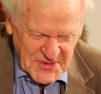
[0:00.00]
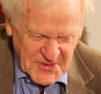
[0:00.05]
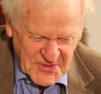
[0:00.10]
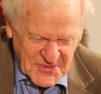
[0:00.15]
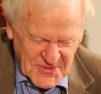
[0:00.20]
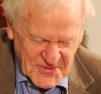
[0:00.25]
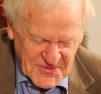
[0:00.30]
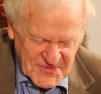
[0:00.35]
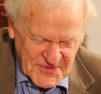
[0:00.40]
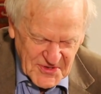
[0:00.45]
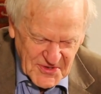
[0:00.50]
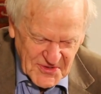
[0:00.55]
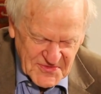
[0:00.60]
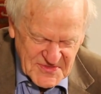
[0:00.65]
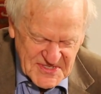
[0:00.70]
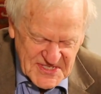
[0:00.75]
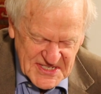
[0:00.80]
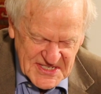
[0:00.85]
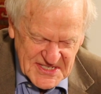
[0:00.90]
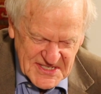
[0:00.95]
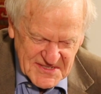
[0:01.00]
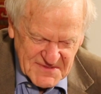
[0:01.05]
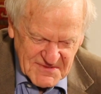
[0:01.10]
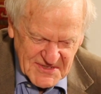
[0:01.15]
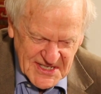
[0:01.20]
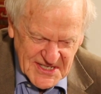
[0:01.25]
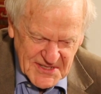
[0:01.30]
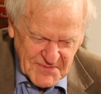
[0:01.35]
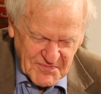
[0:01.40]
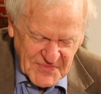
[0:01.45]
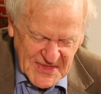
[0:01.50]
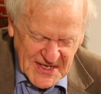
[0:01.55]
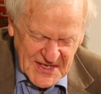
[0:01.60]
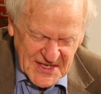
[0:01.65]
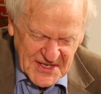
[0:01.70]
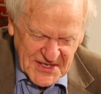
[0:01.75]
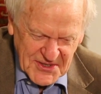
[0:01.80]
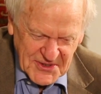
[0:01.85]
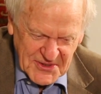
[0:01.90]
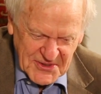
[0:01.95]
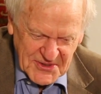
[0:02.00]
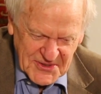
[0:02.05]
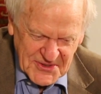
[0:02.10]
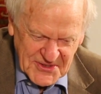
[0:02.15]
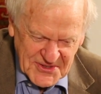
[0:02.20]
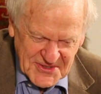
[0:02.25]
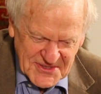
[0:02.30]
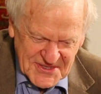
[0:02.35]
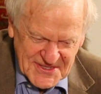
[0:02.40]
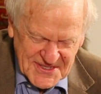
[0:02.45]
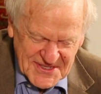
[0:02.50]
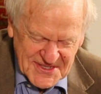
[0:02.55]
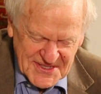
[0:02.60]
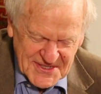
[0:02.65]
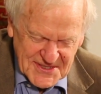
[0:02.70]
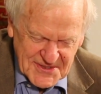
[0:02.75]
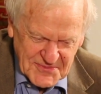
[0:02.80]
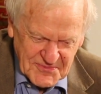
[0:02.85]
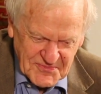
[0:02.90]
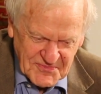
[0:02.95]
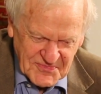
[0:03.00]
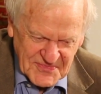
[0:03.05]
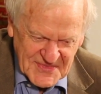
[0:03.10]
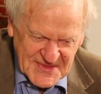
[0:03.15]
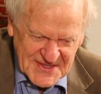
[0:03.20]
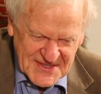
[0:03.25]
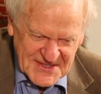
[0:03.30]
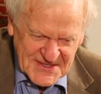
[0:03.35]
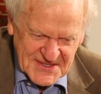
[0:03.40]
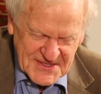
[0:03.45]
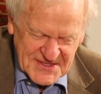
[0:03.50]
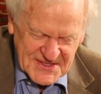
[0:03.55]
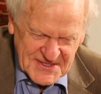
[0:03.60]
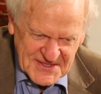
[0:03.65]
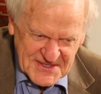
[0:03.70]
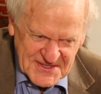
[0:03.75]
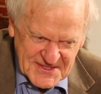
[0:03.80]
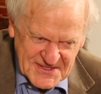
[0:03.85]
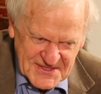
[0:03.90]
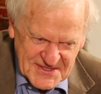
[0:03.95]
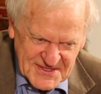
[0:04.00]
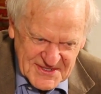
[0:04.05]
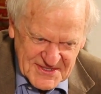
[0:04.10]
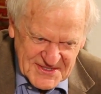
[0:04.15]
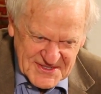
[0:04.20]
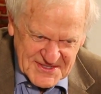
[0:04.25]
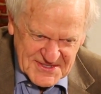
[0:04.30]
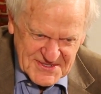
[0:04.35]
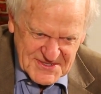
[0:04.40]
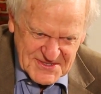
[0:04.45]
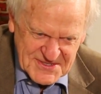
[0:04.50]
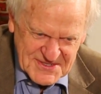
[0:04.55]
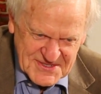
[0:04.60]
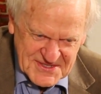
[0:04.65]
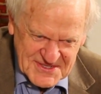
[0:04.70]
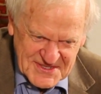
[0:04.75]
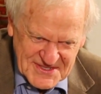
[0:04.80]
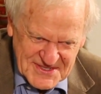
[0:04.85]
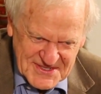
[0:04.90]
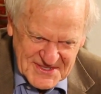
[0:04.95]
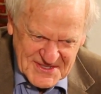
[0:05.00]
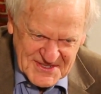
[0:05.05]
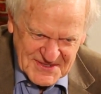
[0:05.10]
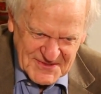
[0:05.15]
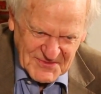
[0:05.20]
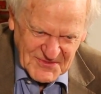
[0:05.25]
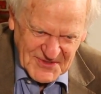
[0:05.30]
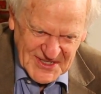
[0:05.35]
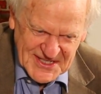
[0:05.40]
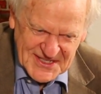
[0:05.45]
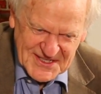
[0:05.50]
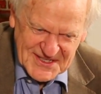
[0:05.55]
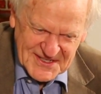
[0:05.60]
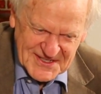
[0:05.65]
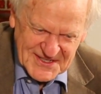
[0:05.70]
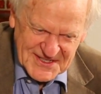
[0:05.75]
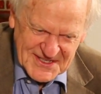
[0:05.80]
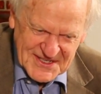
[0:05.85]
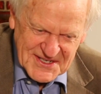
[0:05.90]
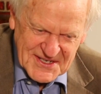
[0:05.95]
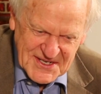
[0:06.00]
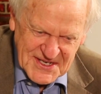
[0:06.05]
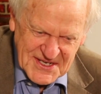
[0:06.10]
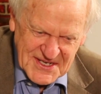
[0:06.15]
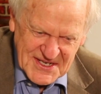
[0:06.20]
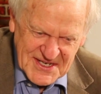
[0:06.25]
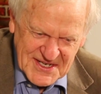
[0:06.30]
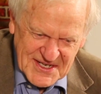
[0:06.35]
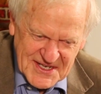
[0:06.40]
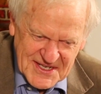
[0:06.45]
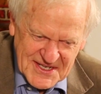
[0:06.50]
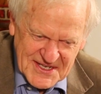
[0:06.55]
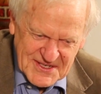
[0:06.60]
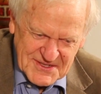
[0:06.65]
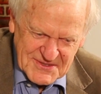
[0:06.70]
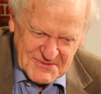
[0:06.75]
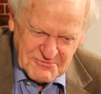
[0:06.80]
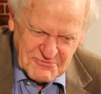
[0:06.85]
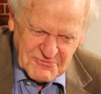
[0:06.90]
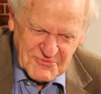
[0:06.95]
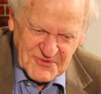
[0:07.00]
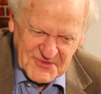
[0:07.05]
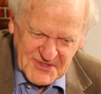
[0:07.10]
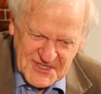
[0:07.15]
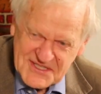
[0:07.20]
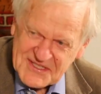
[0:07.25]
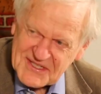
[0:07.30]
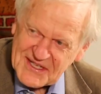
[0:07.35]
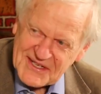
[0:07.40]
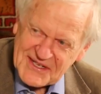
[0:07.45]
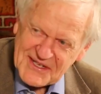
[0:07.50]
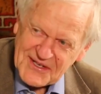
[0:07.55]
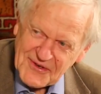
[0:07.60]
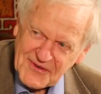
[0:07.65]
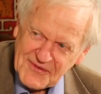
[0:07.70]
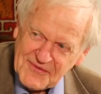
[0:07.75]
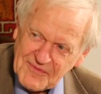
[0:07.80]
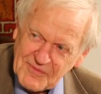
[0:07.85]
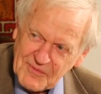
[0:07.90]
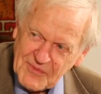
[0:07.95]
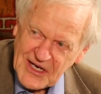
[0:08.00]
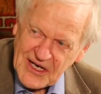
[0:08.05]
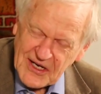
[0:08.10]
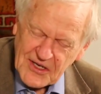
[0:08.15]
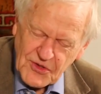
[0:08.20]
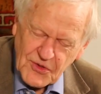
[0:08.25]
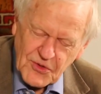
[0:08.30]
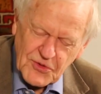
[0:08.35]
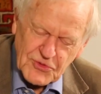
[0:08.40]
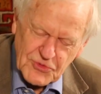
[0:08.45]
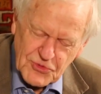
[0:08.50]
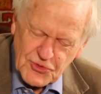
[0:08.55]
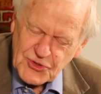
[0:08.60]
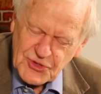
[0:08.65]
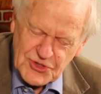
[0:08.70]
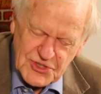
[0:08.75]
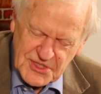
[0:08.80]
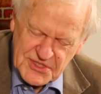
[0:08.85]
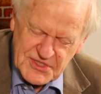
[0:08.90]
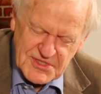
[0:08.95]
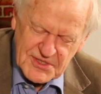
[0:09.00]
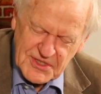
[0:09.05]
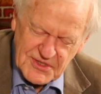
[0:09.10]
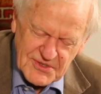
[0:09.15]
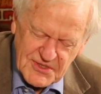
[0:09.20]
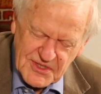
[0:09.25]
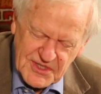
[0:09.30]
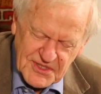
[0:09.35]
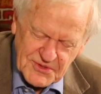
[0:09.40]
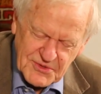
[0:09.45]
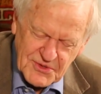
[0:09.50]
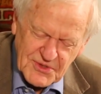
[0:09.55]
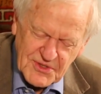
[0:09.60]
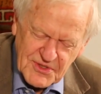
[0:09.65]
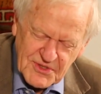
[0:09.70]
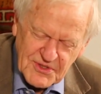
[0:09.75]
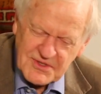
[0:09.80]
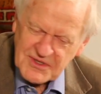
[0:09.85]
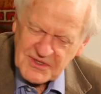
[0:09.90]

und wie oft sie hier war. Und ähm, das war dann fast eine Offenbarung. das ist jetzt natürlich durch